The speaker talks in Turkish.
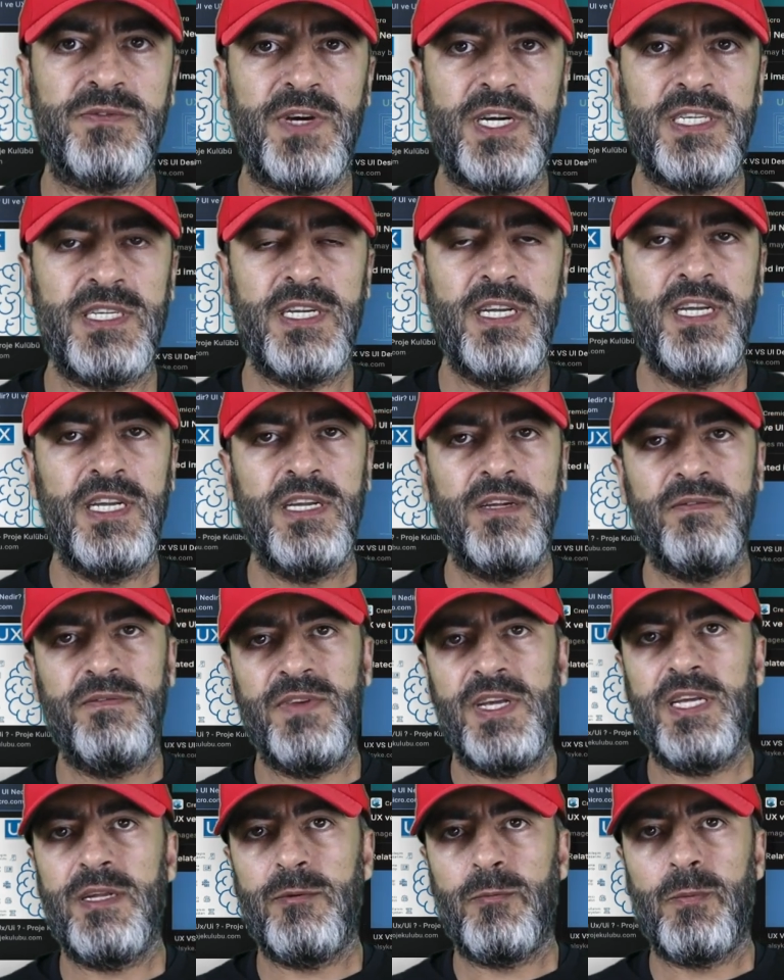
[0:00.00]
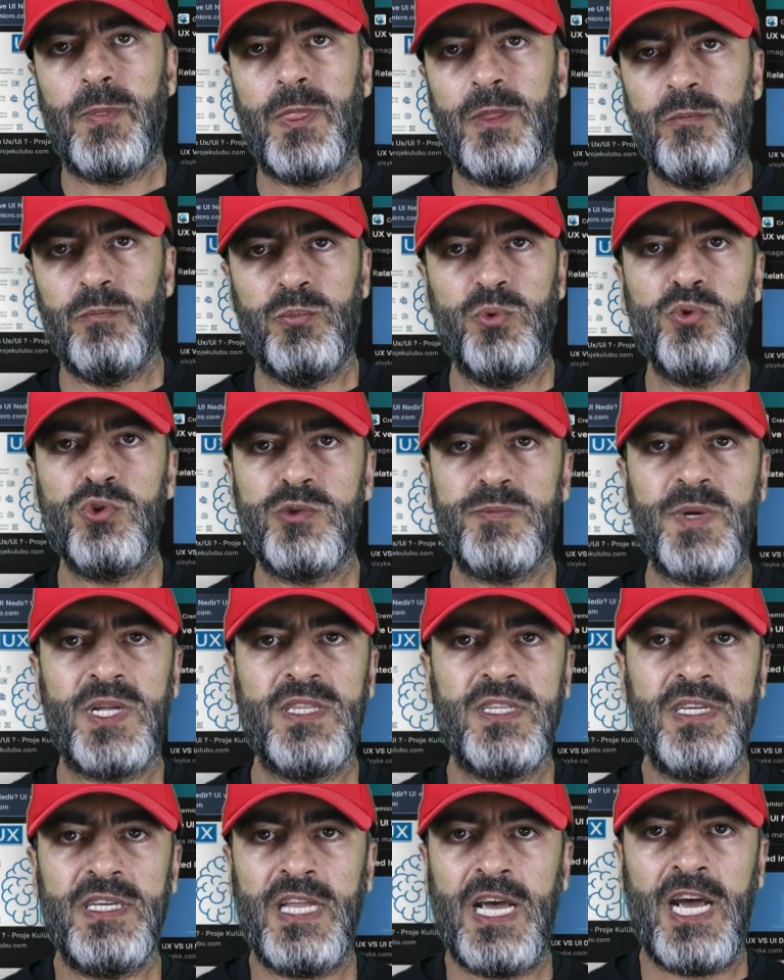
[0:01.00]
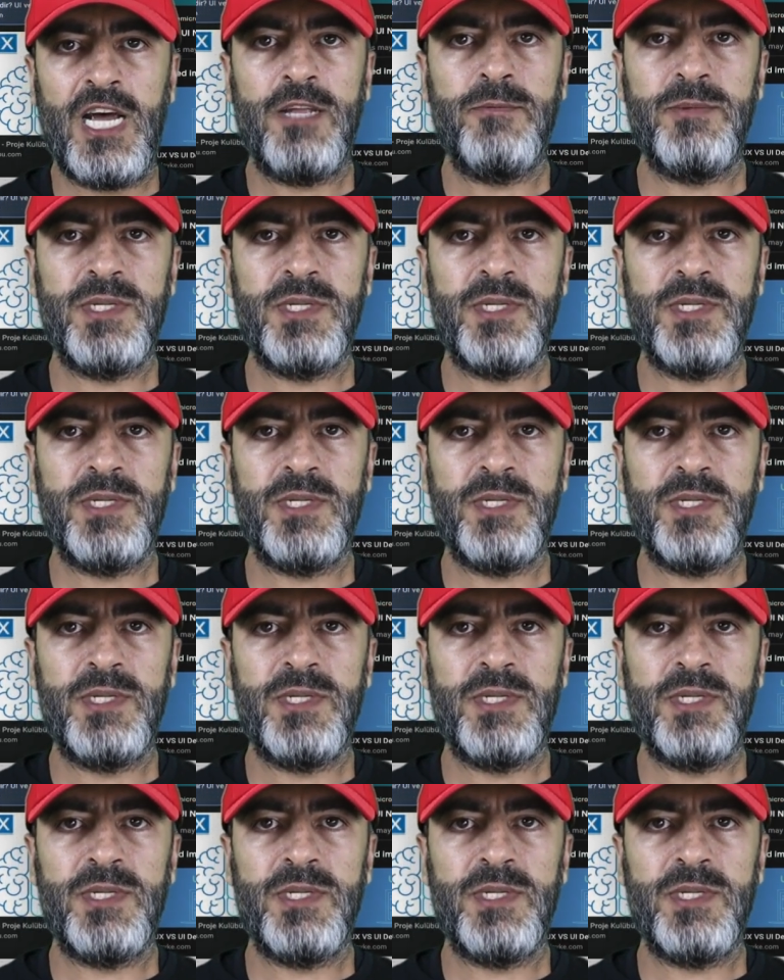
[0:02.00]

var ve bu uzmanların her